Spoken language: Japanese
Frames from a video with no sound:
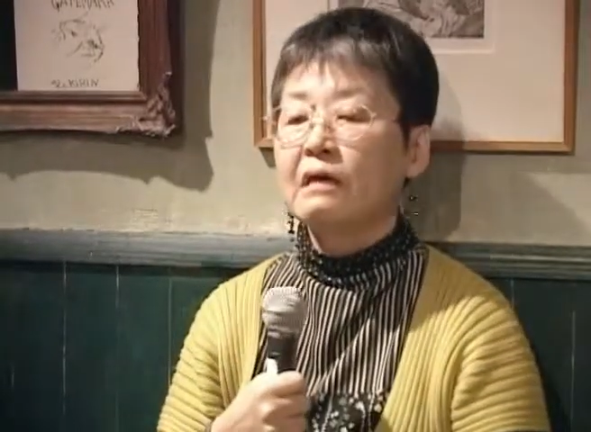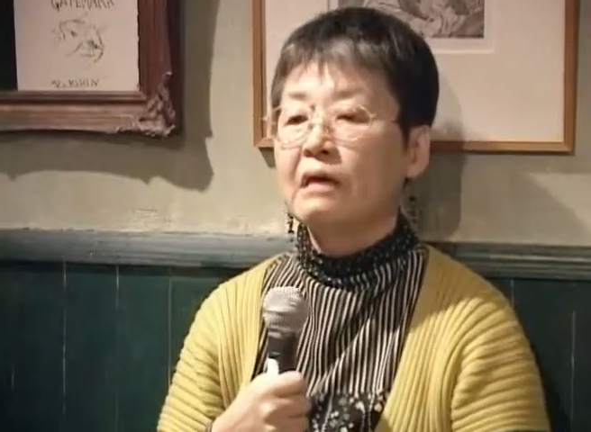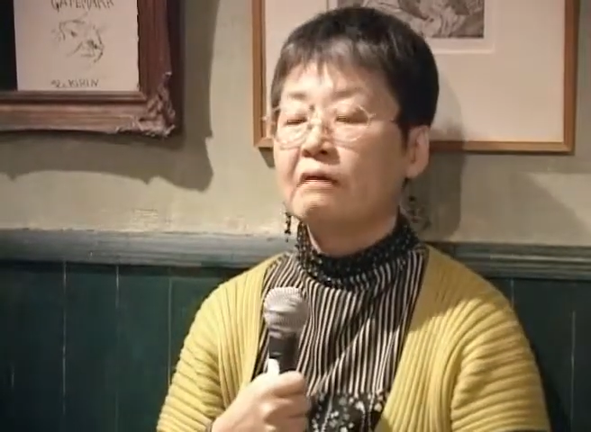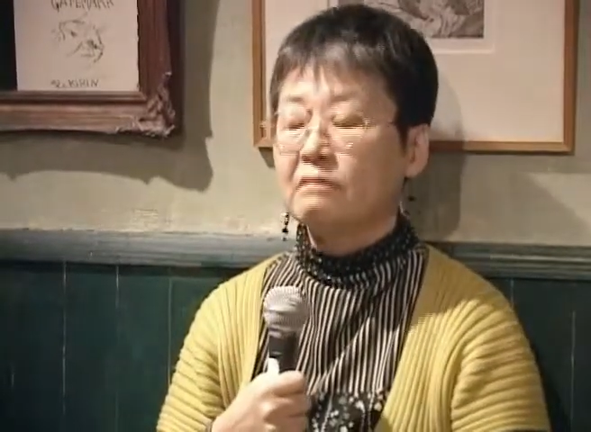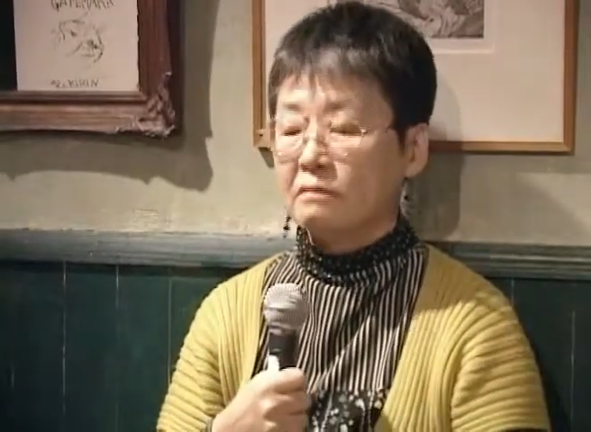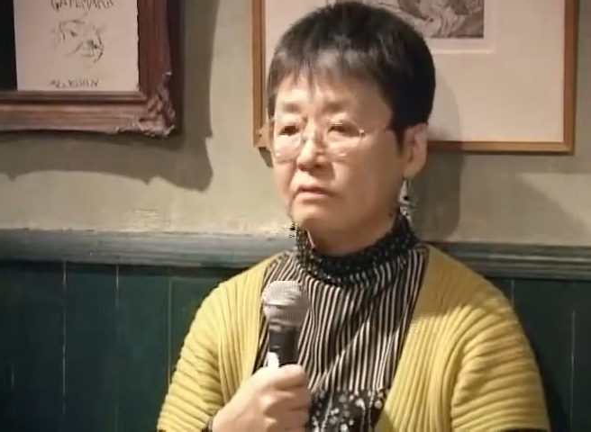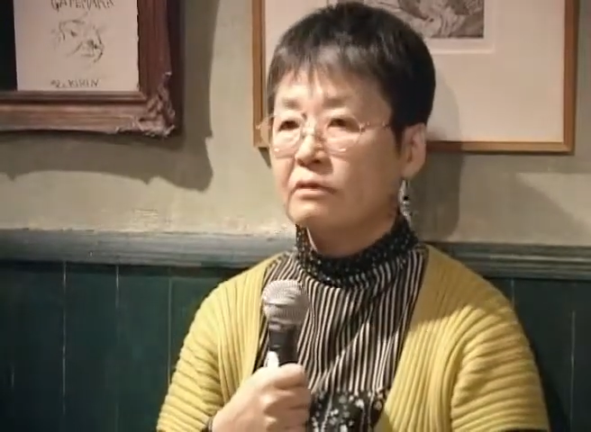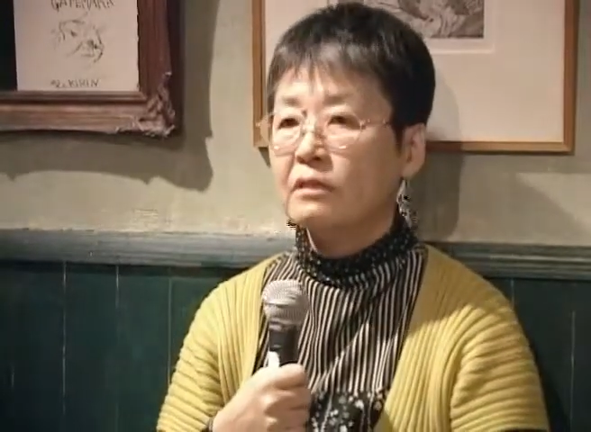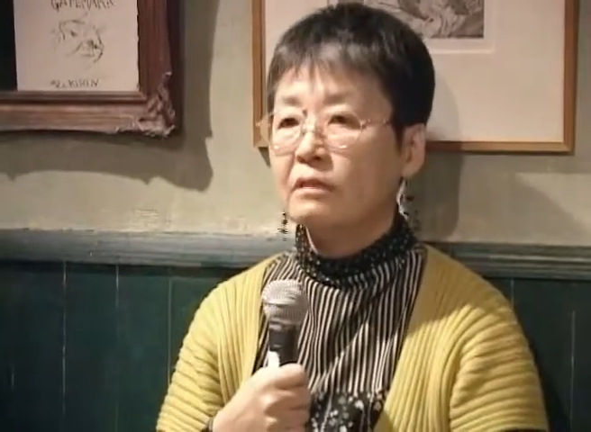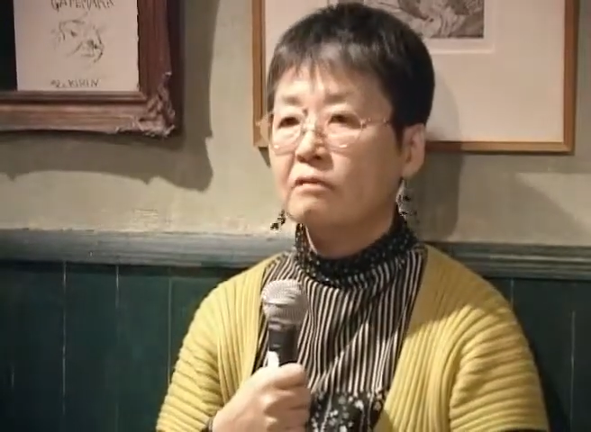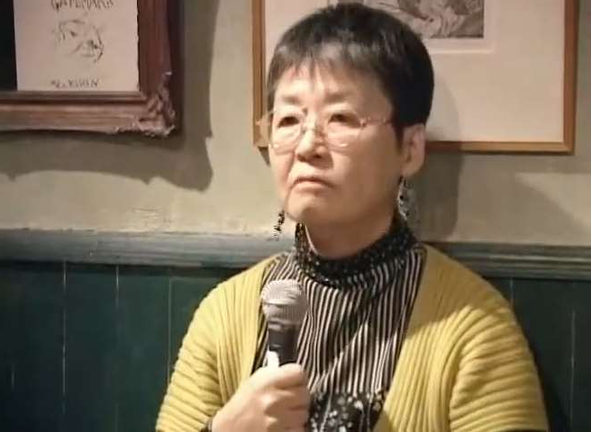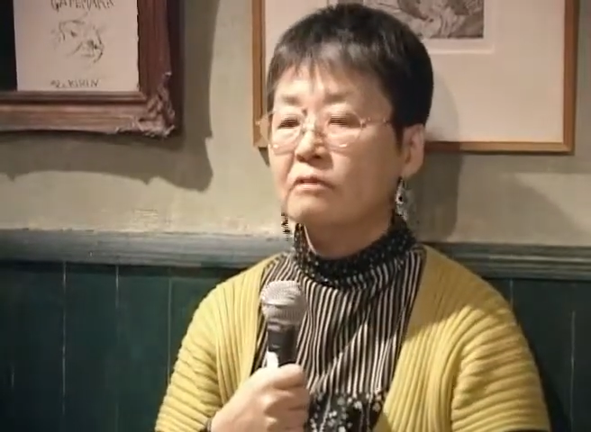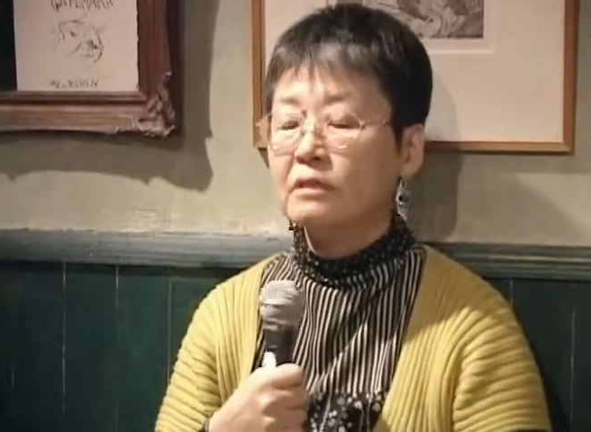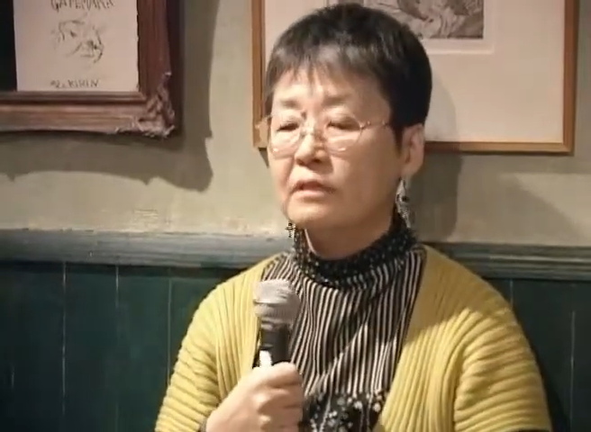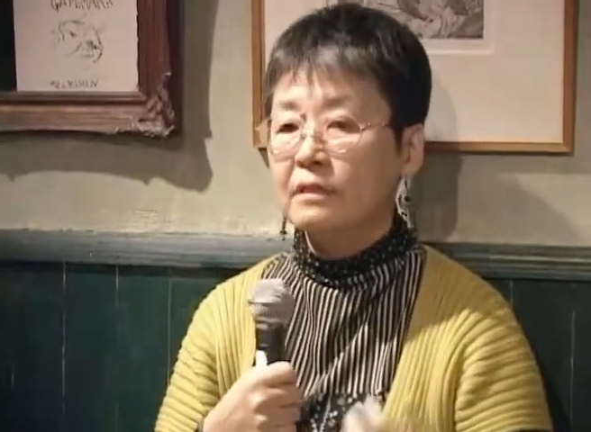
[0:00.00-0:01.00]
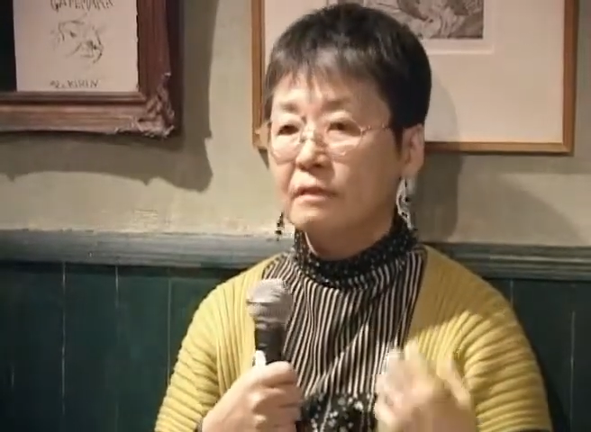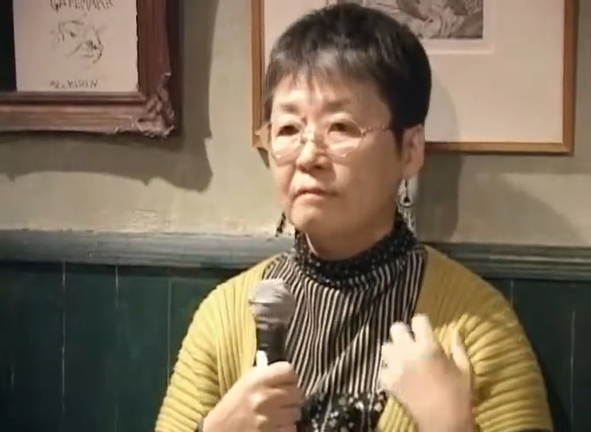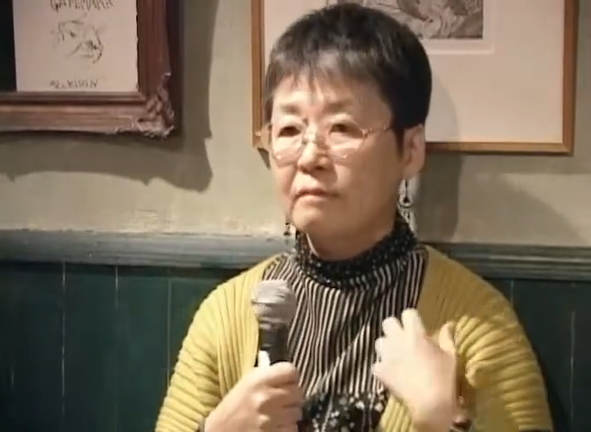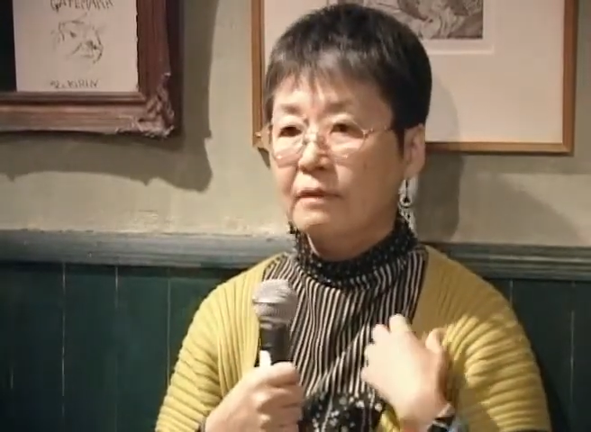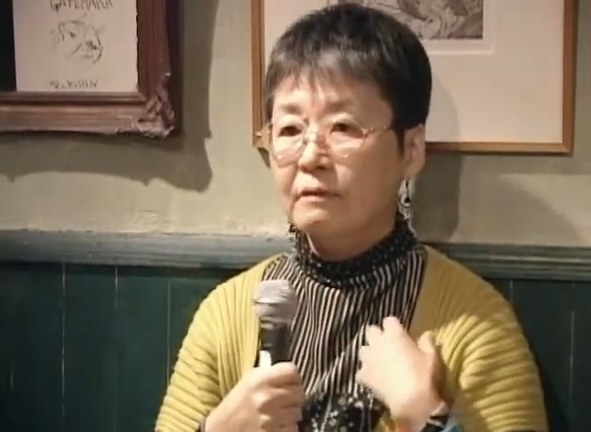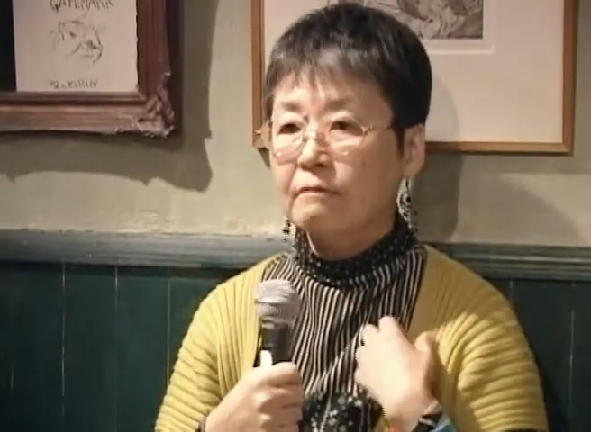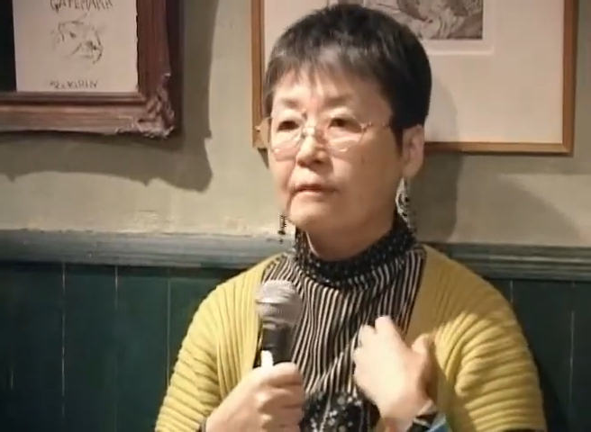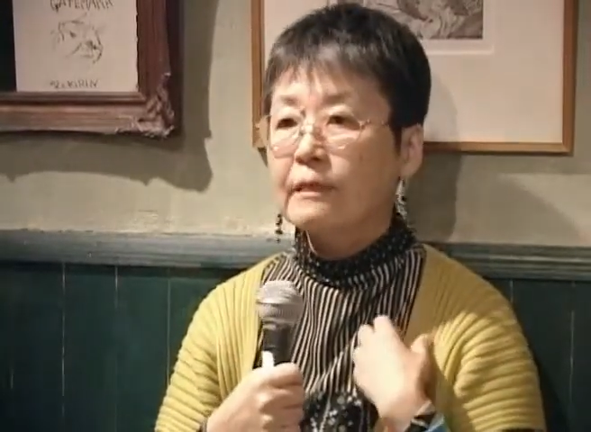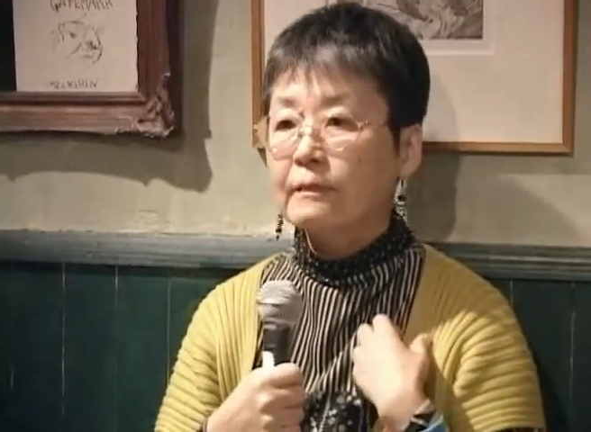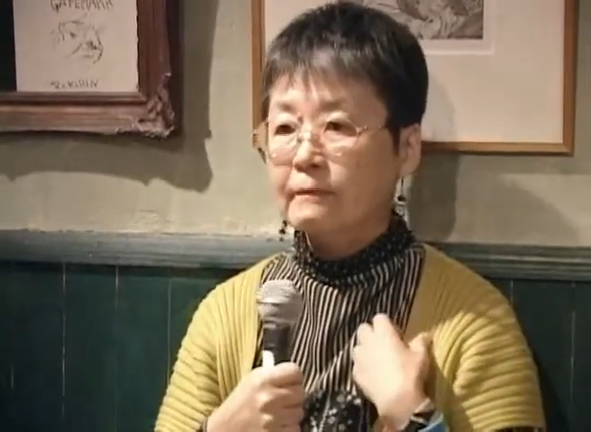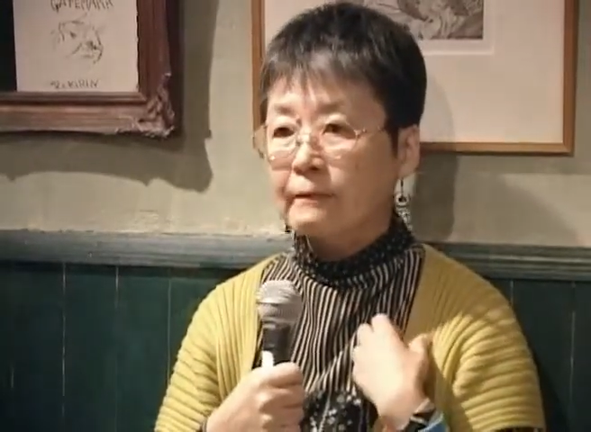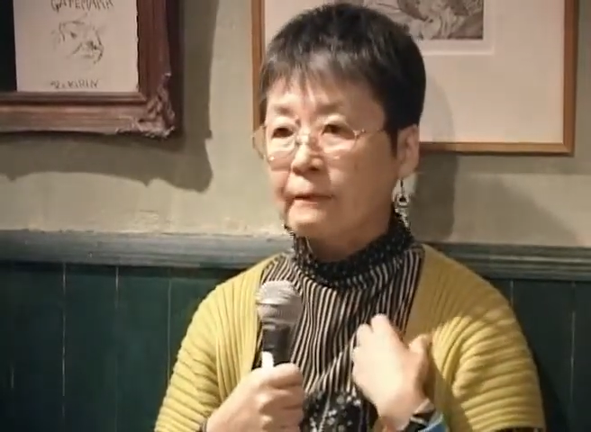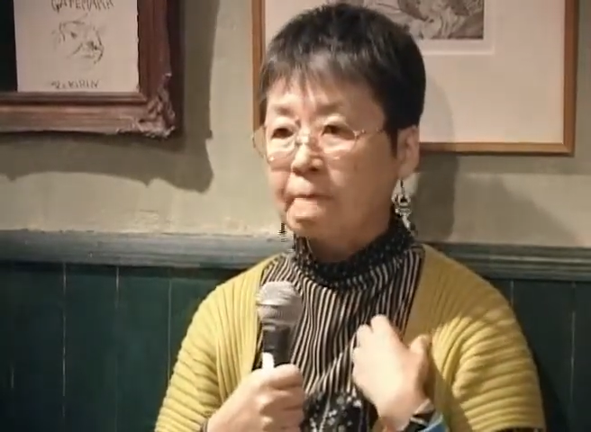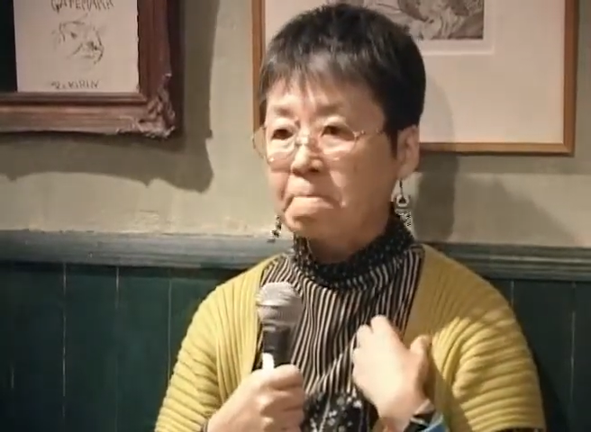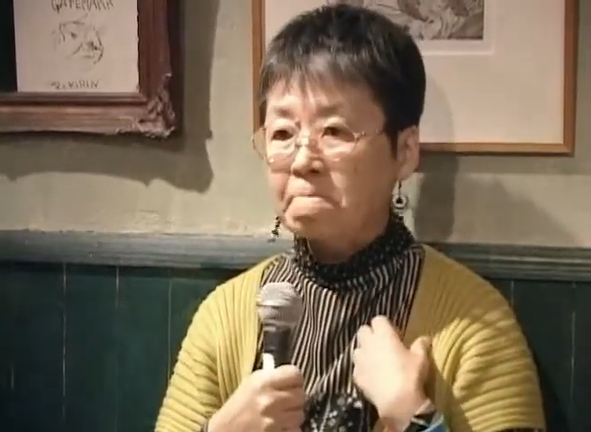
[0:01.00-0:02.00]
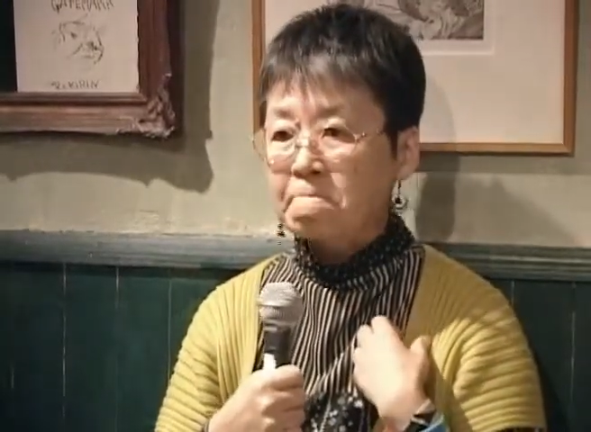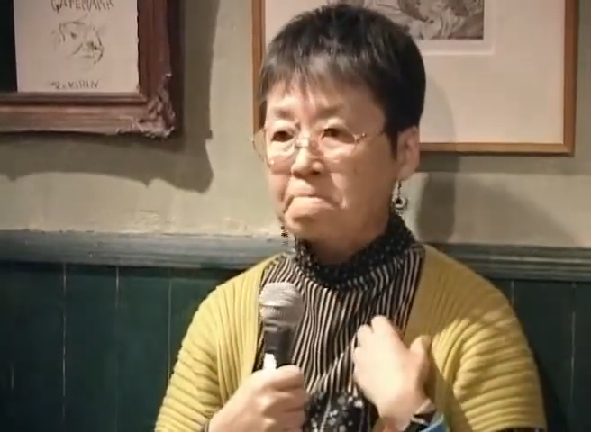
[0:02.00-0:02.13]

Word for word: あるっていうふうにして言われて